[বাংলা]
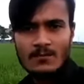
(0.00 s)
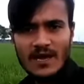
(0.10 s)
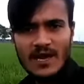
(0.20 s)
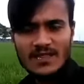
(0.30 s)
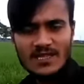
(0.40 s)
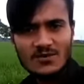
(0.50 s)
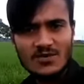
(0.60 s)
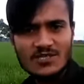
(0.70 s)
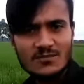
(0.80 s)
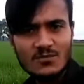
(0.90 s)
পেয়ারাতে
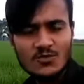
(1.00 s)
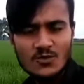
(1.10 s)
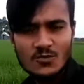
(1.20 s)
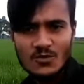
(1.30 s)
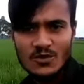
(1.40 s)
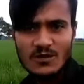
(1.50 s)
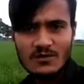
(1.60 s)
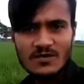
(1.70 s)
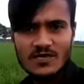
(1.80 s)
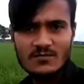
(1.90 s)
রয়েছে প্রচুর পরিমাণ
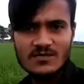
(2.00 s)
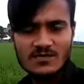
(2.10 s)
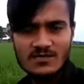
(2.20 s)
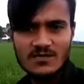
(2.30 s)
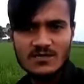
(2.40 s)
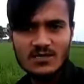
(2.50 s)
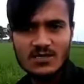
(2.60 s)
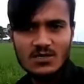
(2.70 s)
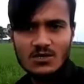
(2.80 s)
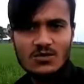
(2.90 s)
ভিটামিন সি
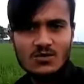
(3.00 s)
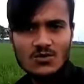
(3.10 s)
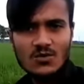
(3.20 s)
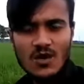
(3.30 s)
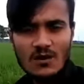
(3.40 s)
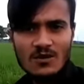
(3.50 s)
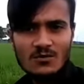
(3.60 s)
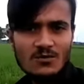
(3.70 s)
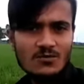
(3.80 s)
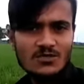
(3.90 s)
তো আমরা
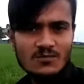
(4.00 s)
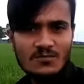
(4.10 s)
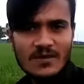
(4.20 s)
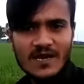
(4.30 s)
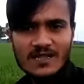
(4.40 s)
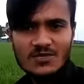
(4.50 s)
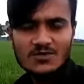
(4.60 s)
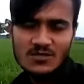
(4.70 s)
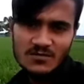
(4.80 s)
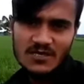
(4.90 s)
বলবো যে পেয়ারাতে
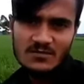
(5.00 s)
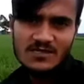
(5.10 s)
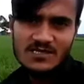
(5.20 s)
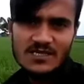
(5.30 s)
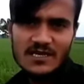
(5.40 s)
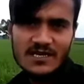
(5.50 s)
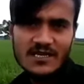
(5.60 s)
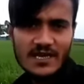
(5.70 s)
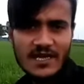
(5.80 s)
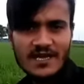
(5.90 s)
যদি ভিটামিন সি থেকে
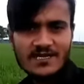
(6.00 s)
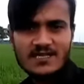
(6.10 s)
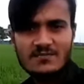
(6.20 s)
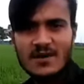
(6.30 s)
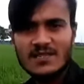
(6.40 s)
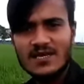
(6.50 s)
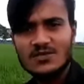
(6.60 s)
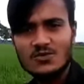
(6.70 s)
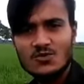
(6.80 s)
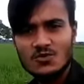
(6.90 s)
থাকে একটি পাতা
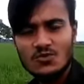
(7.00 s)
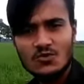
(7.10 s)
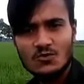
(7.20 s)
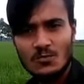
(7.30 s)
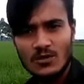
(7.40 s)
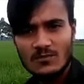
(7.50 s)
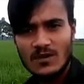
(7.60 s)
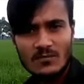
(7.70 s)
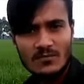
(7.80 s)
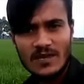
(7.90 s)
যতটুকু
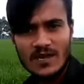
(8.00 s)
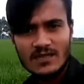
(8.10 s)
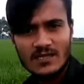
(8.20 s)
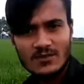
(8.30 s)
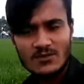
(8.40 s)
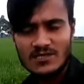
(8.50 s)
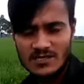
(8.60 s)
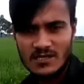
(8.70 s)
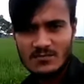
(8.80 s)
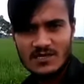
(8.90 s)
পরিমাণ পেয়ারাতে
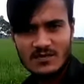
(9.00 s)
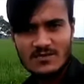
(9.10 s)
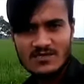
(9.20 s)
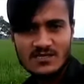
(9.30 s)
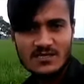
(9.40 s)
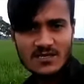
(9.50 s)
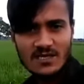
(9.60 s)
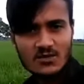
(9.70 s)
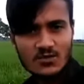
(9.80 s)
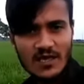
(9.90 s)
রয়েছে ভিটামিন সি
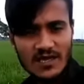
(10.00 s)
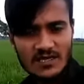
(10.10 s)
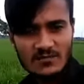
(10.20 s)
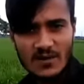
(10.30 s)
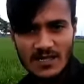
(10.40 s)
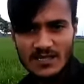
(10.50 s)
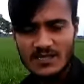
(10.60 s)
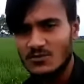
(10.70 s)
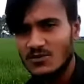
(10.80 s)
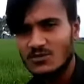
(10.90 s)
কিন্তু একটি
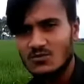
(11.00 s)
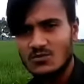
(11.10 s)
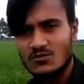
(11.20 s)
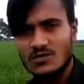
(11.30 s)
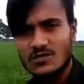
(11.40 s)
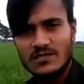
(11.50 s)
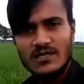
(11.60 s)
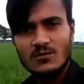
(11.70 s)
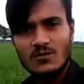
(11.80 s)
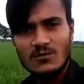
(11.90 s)
পাতাতেও কিন্তু
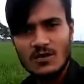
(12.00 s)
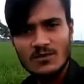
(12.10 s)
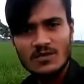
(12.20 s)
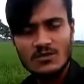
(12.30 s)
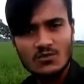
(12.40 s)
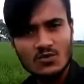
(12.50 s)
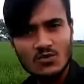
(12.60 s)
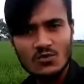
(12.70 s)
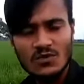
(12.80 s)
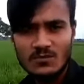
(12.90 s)
তেমনভাবেই
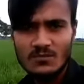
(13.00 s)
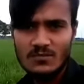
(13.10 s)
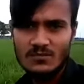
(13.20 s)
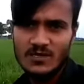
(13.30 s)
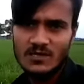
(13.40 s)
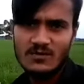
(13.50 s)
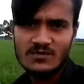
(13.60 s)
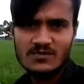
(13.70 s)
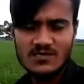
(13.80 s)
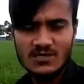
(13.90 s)
ততটুকুই ভিটামিন
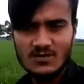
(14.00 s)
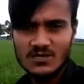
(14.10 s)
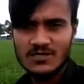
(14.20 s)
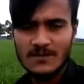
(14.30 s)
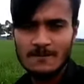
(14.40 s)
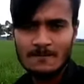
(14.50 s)
সি রয়েছে